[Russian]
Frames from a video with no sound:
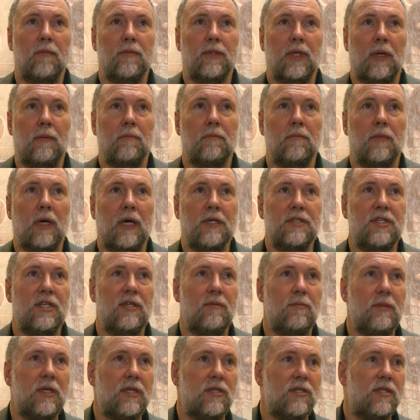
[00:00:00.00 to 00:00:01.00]
там,
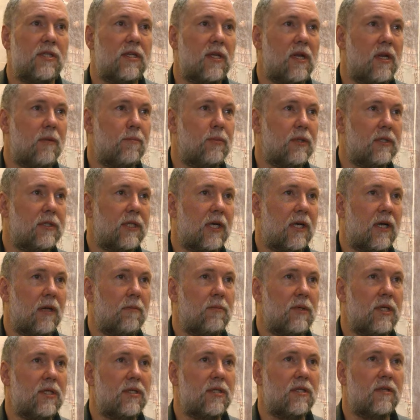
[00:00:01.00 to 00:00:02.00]
один месяц или полтора
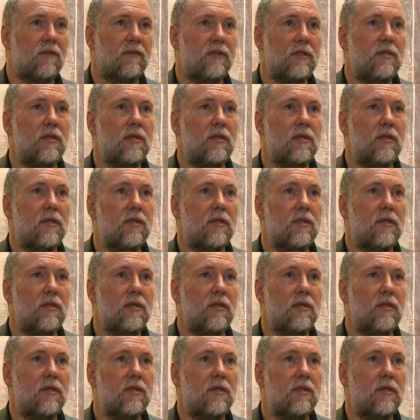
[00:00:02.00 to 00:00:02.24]
месяца в